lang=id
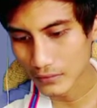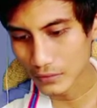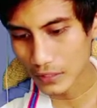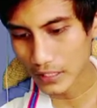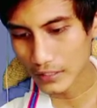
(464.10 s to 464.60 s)

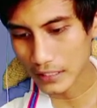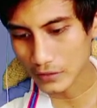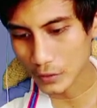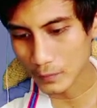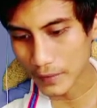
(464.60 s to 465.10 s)
untuk
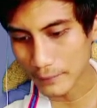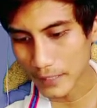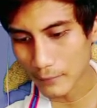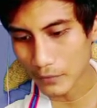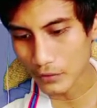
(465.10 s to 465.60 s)
harga top up
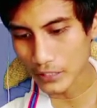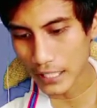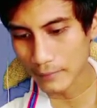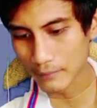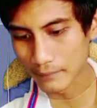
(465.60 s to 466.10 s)
60
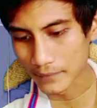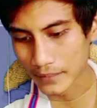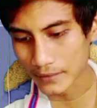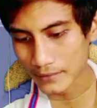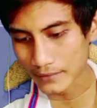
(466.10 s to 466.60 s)

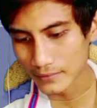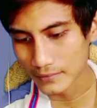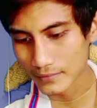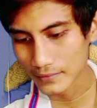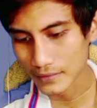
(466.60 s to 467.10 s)
diamond
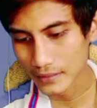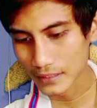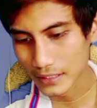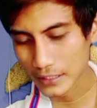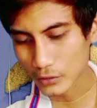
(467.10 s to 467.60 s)

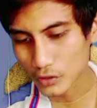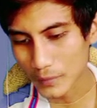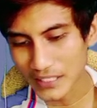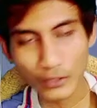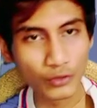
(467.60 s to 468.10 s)
itu
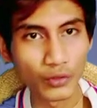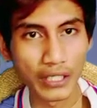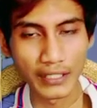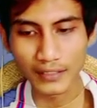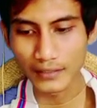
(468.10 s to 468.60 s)
cuma satu
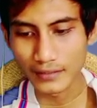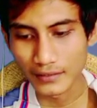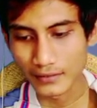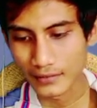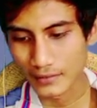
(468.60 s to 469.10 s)
dolar
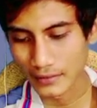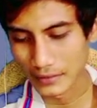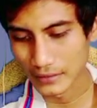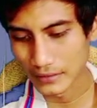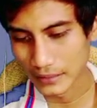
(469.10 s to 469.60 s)

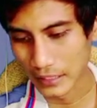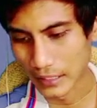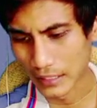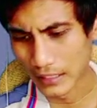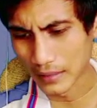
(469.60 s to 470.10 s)

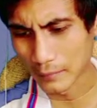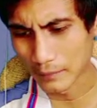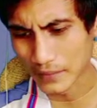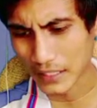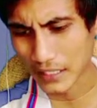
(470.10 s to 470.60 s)

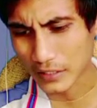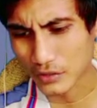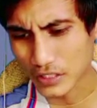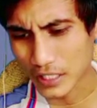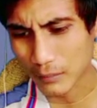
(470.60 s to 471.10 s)
sam 330
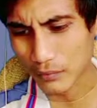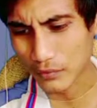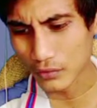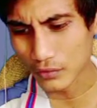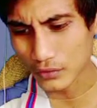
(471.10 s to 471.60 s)

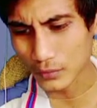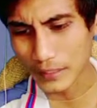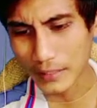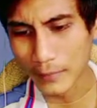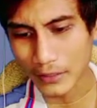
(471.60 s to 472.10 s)

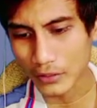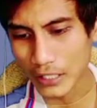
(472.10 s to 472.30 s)
cuma 5